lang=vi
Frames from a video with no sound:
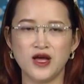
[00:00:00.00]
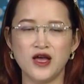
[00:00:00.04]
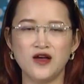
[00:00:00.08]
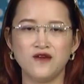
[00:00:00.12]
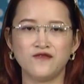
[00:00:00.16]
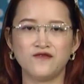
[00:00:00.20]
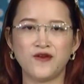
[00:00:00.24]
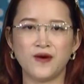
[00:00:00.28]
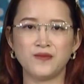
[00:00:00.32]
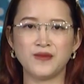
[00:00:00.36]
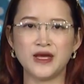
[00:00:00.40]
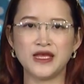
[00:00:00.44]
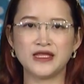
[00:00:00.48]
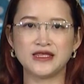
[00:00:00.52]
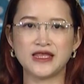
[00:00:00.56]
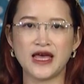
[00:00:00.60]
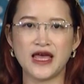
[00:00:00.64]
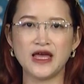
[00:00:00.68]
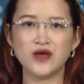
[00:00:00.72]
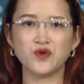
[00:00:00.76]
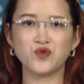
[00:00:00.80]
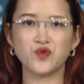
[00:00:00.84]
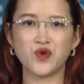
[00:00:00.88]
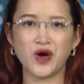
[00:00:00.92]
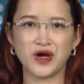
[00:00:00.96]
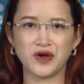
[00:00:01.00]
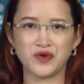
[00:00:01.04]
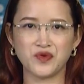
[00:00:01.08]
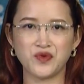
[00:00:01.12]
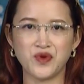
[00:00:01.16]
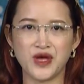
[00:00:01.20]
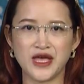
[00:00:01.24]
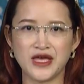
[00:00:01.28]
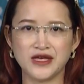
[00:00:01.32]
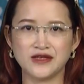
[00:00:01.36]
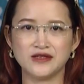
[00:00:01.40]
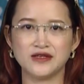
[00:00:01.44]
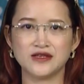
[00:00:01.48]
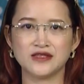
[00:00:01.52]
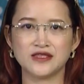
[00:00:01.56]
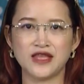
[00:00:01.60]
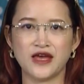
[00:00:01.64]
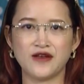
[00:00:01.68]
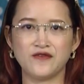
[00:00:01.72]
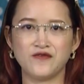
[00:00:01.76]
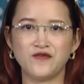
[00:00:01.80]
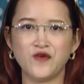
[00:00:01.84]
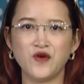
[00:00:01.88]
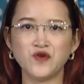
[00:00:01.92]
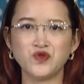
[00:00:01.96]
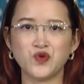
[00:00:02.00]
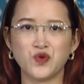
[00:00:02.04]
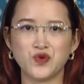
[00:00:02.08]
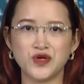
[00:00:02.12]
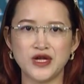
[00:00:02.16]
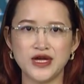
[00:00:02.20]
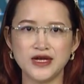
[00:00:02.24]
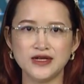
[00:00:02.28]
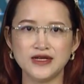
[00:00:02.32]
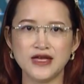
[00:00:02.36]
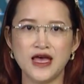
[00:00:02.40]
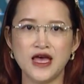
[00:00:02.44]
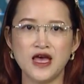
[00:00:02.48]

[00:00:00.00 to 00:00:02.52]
Phòng Y tế quận huyện, thành phố Thủ Đức